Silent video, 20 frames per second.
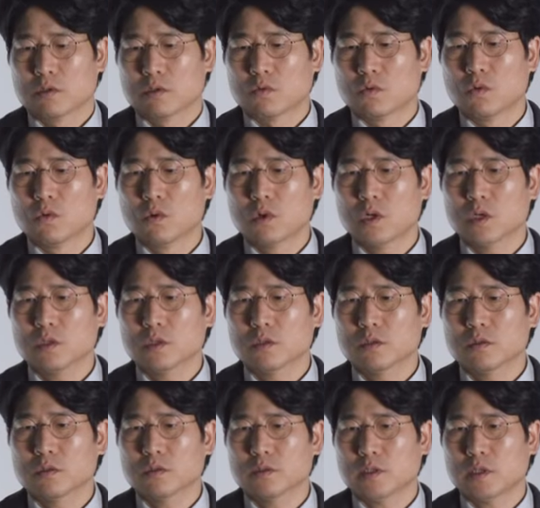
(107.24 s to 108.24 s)
그
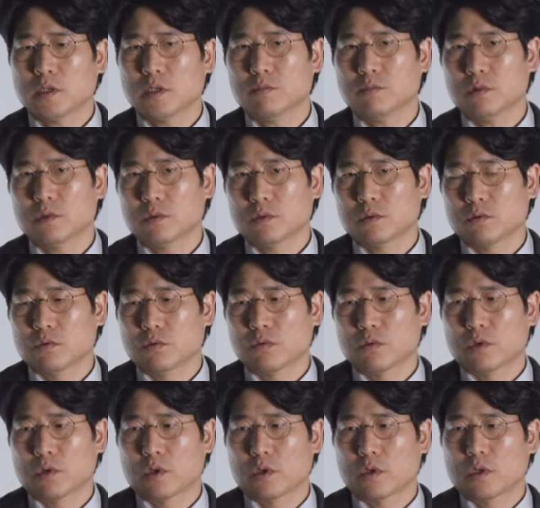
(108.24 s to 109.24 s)
공간에서 사람들을
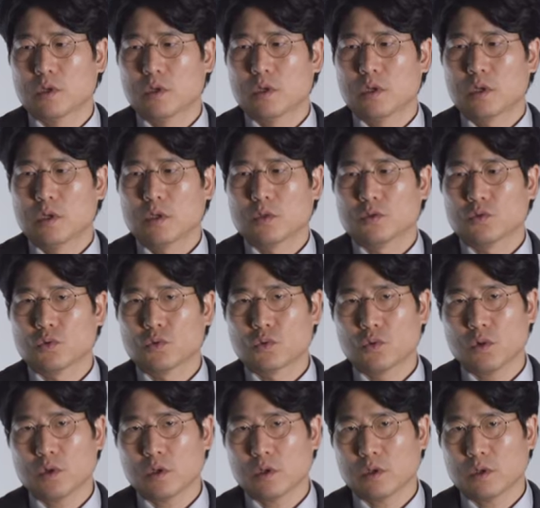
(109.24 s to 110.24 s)
이렇게
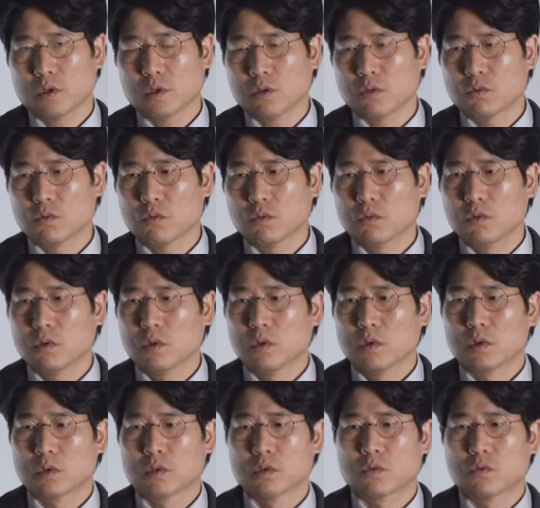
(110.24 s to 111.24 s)
소통하게 하고
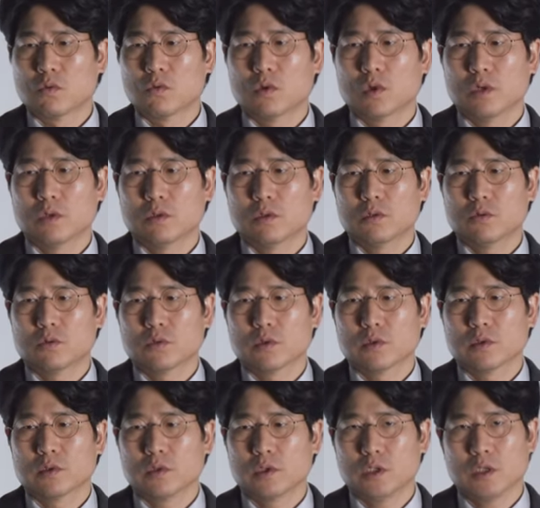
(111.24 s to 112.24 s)
그 공간을
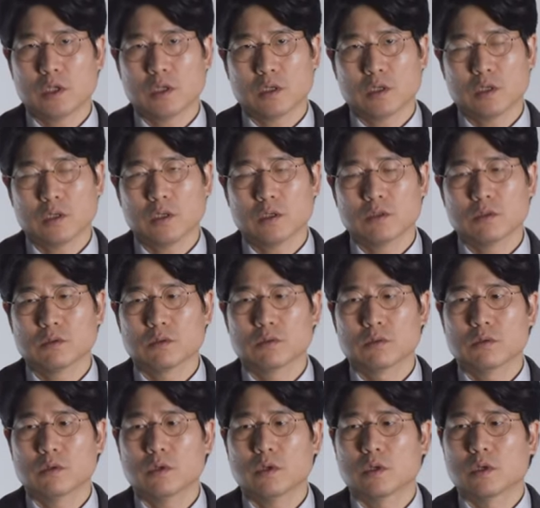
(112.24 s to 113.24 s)
통해서 이야기를 하는
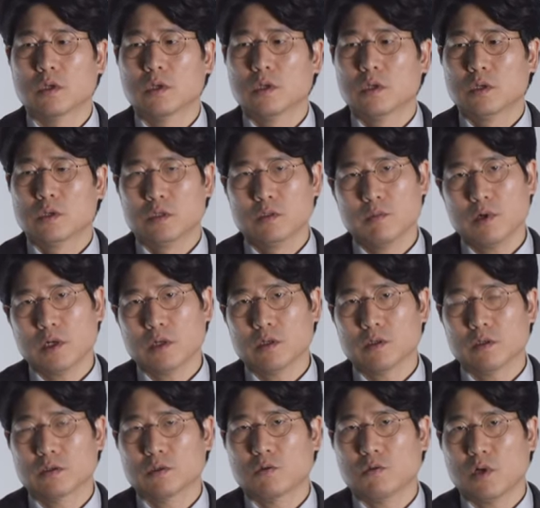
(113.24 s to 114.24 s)
것들이 음악
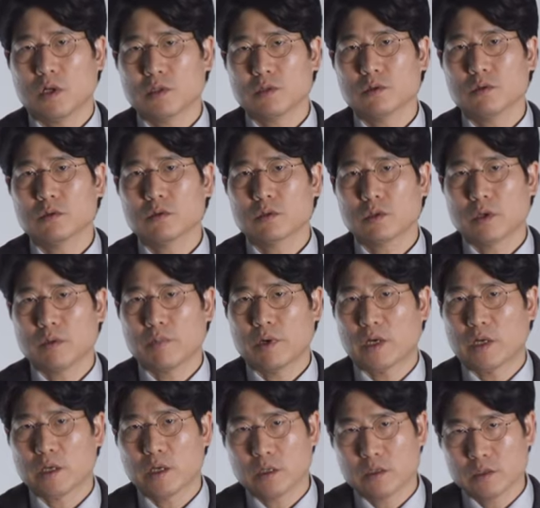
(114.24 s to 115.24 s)
안에서 화성의
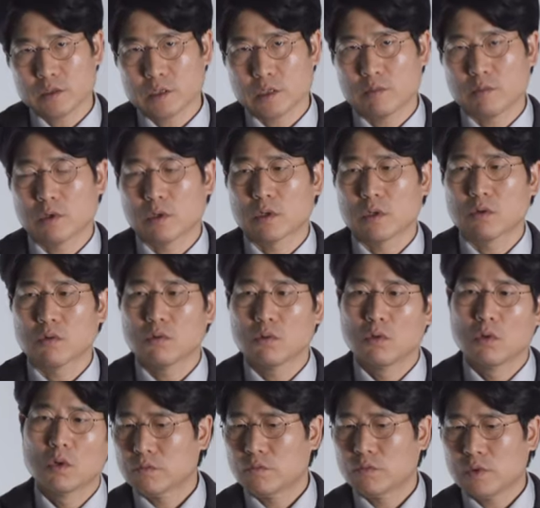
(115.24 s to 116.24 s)
방향을 잡아가고
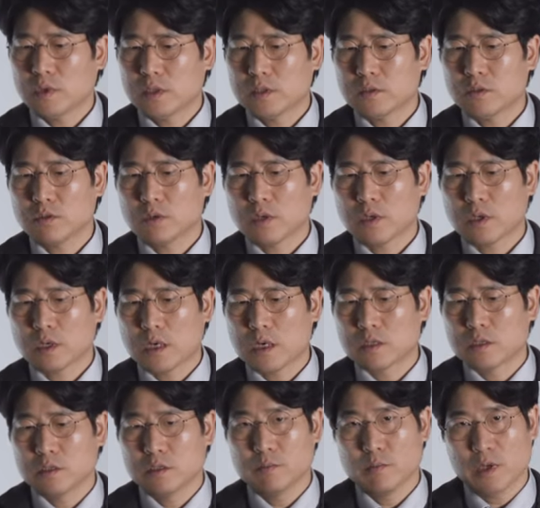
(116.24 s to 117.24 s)
화성의
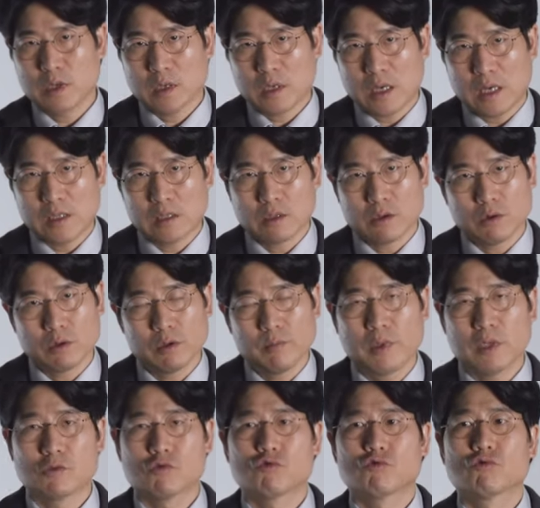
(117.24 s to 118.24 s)
각 음의 간격을
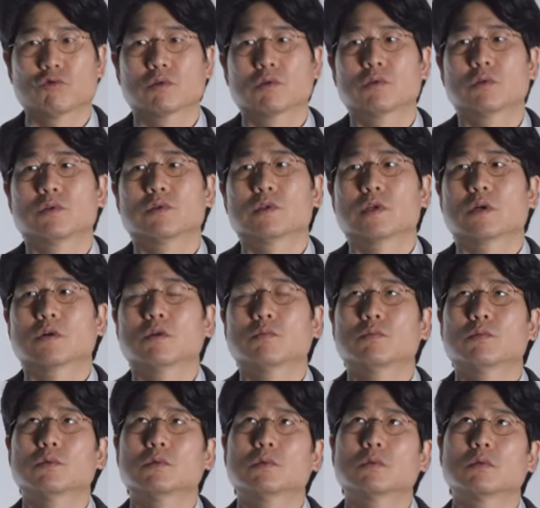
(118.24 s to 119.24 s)
맞추는 그런
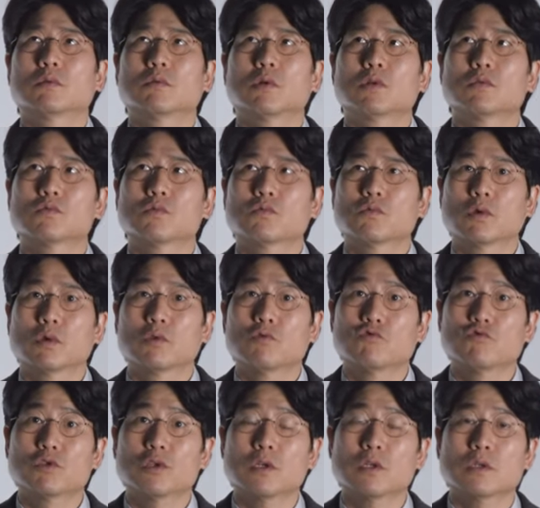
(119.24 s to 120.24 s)
작업들과 좀 되게
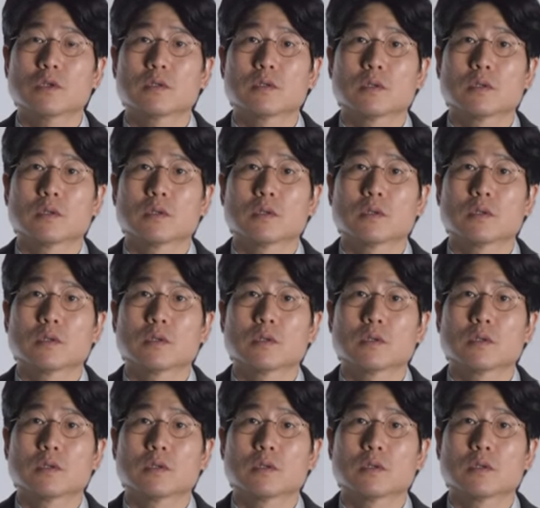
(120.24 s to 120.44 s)
유사하다는